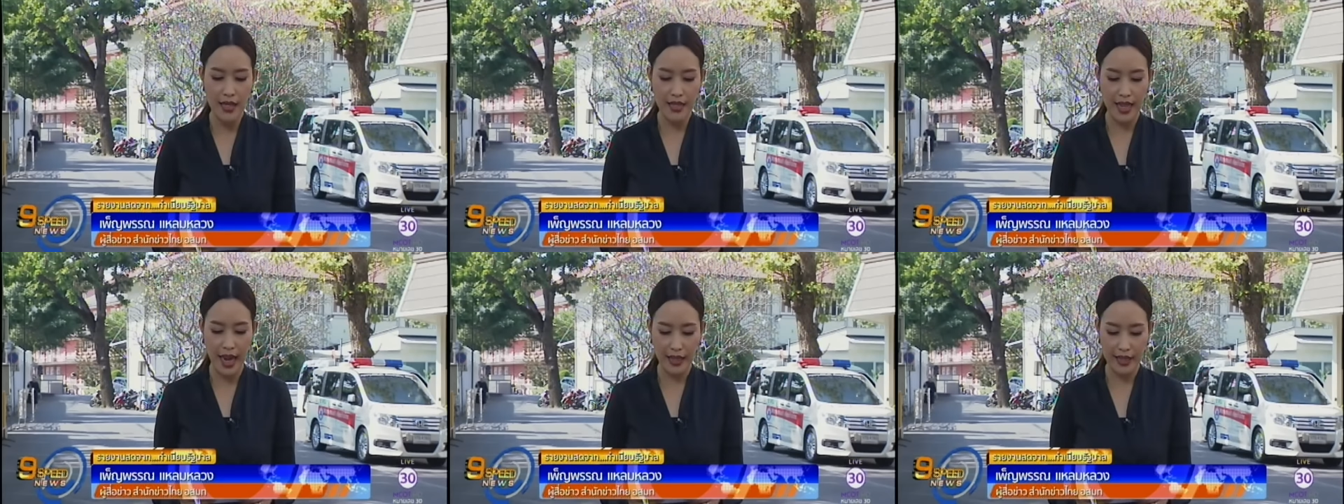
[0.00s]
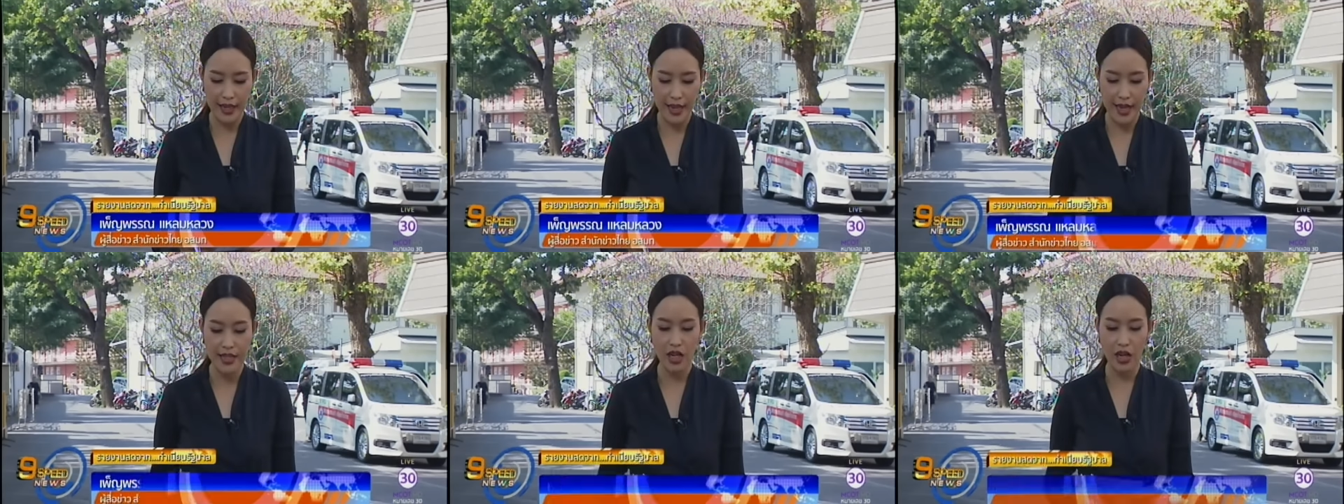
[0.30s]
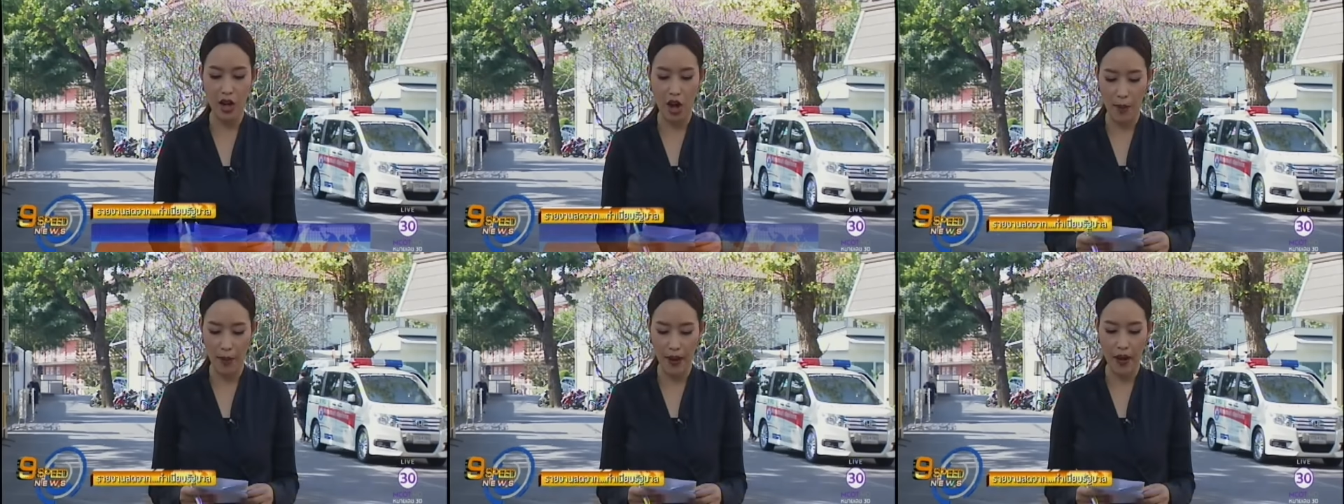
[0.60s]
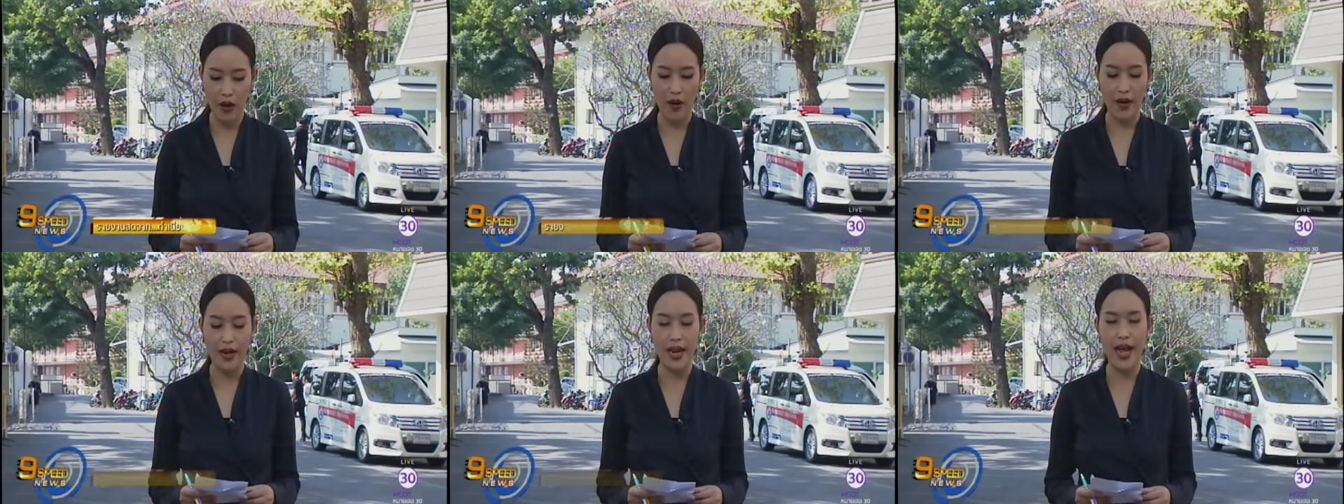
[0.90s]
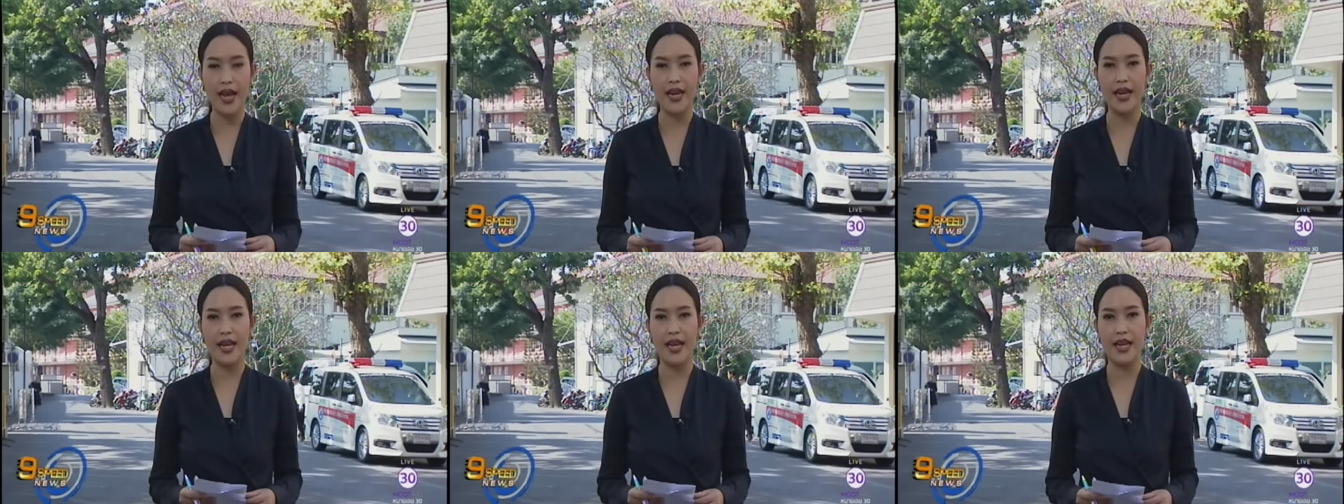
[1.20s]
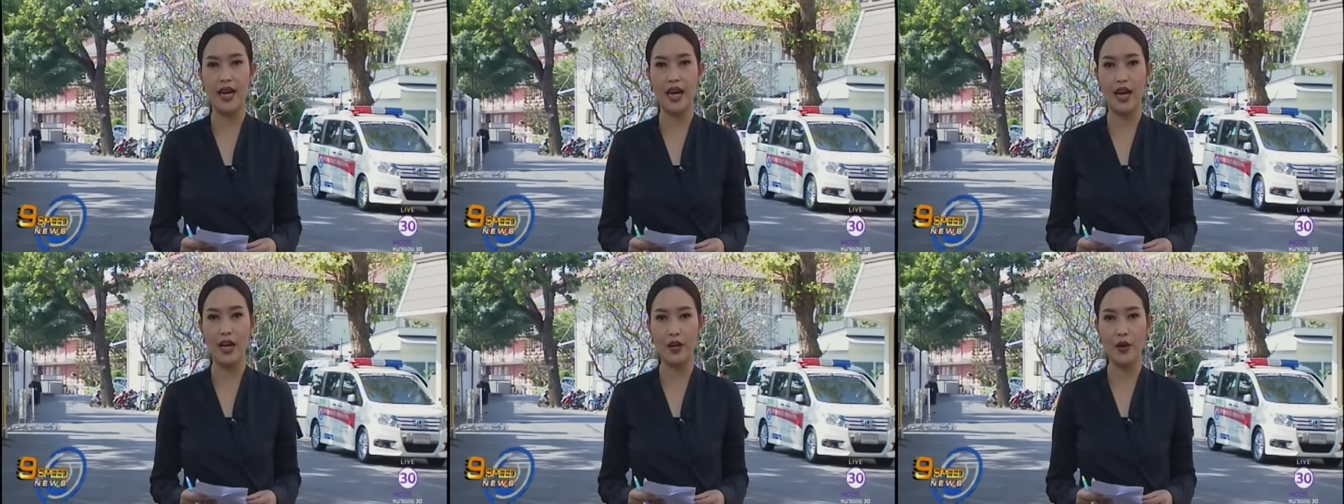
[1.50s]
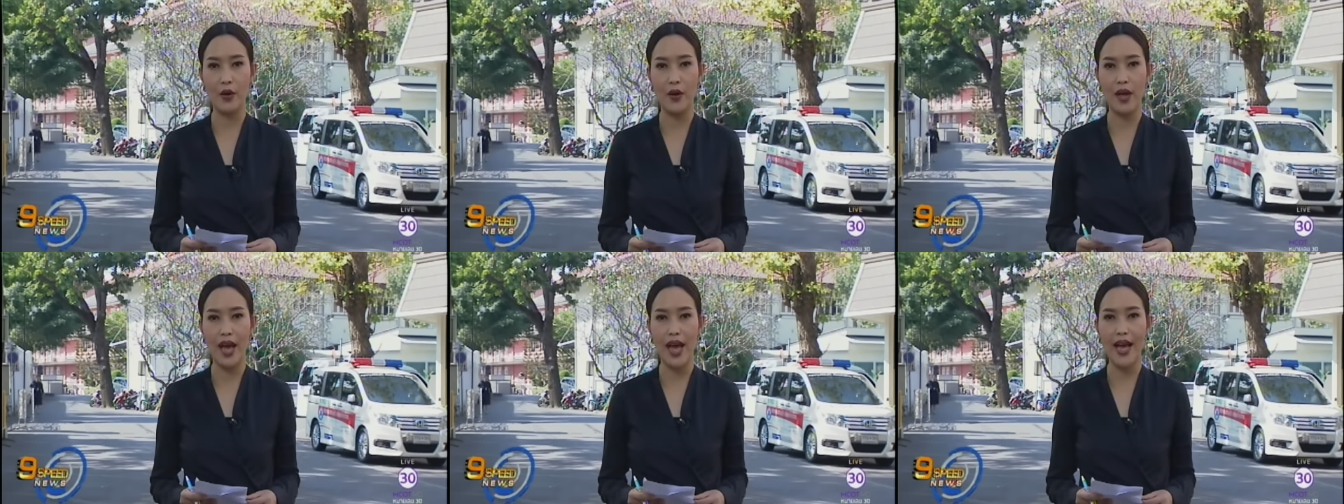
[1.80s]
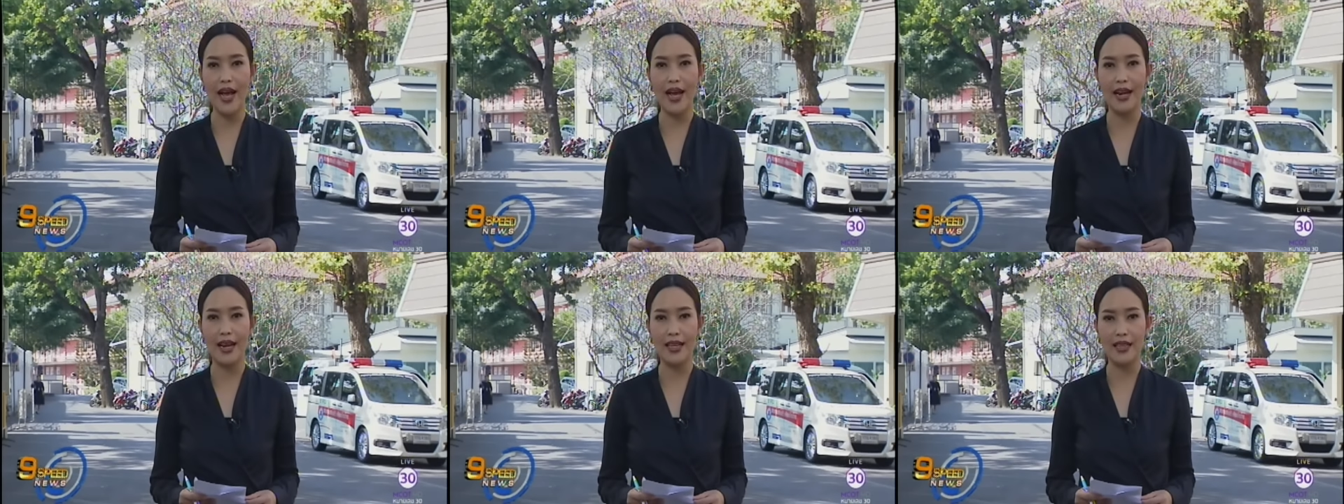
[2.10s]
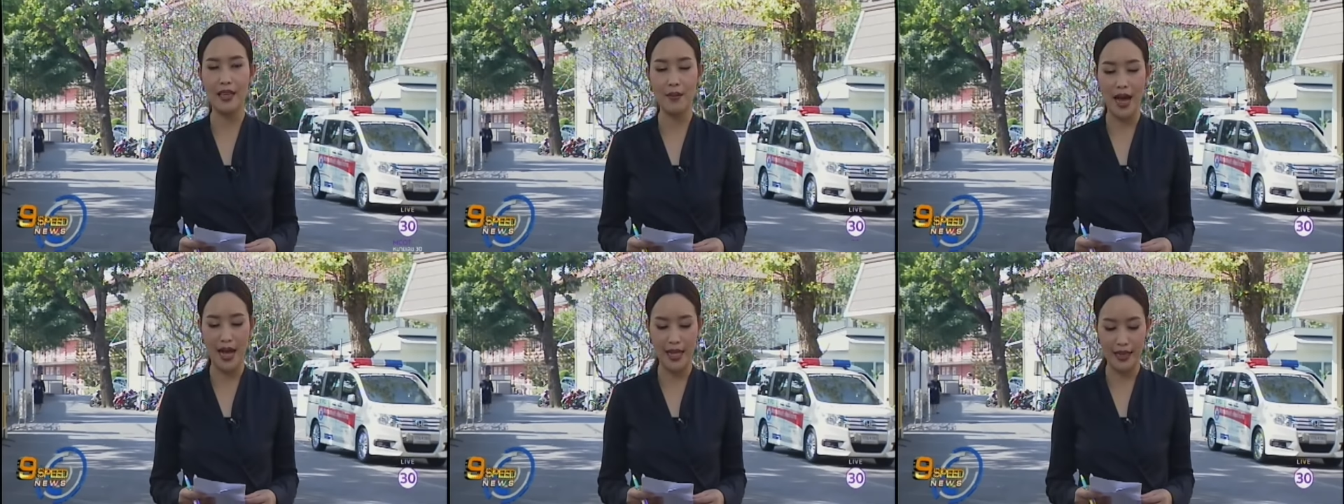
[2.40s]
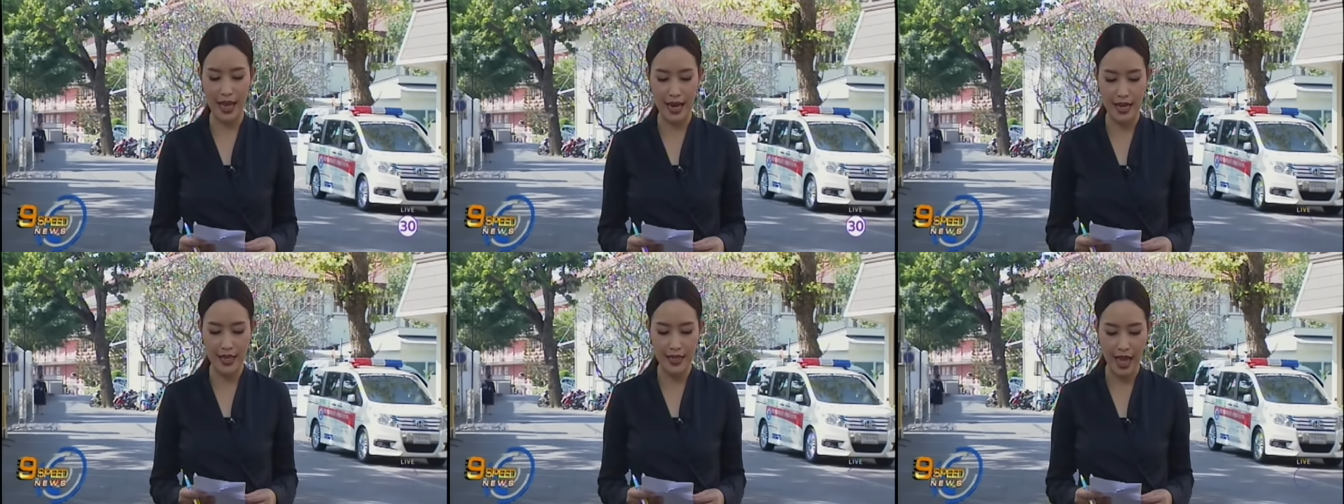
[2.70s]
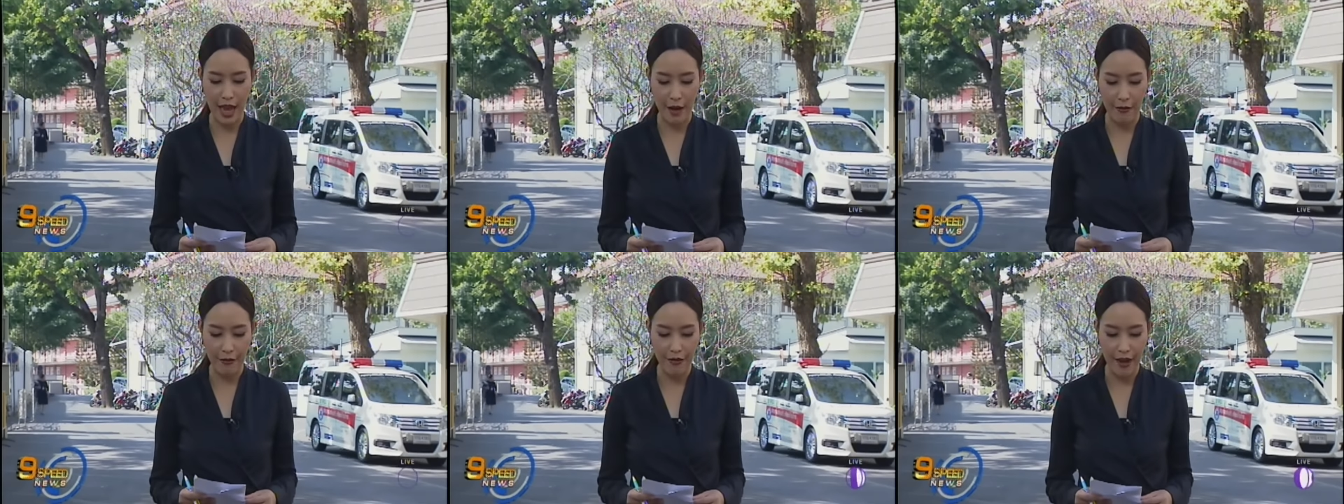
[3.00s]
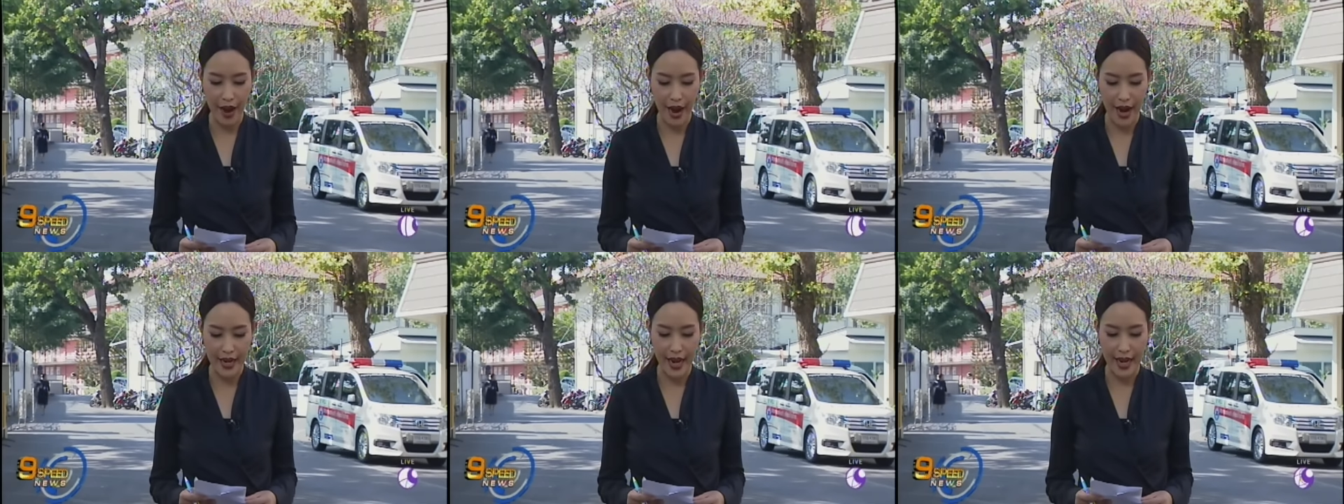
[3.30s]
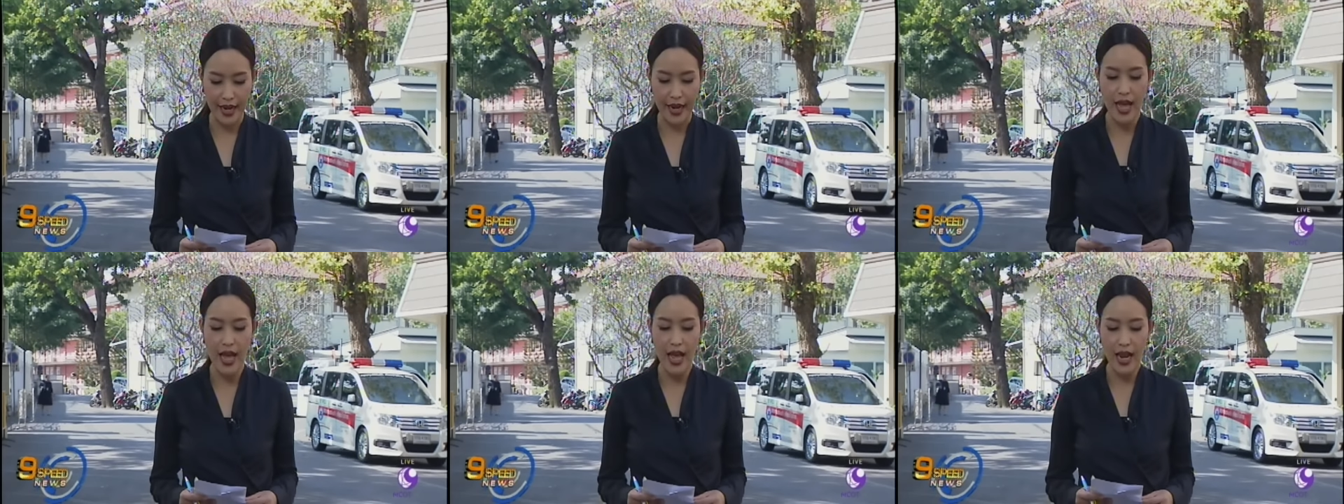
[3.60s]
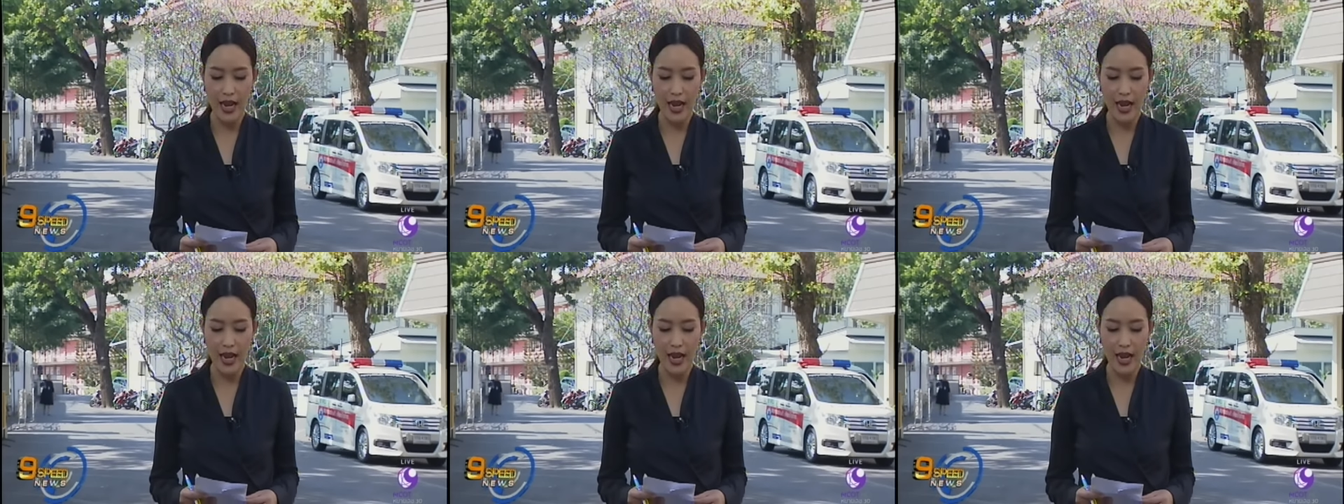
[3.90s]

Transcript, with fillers: จากที่ชะลอไปก่อนหน้านี้นะคะ โดยให้คณะทำงานทั้ง 3 ฝ่ายนั้น